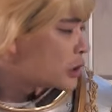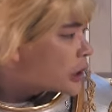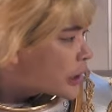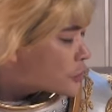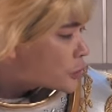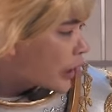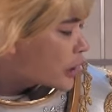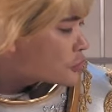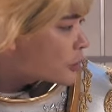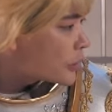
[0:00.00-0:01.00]
네가 계속
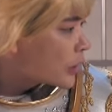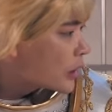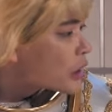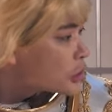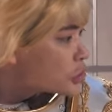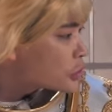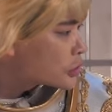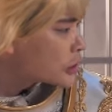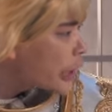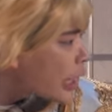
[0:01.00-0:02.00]
당해주면 그
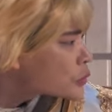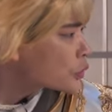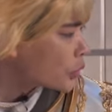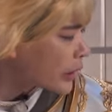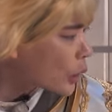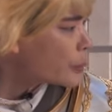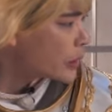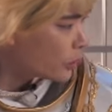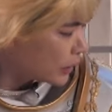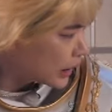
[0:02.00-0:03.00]
녀석들은 계속 너를 괴롭힐
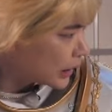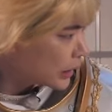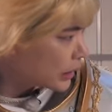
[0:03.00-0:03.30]
거야.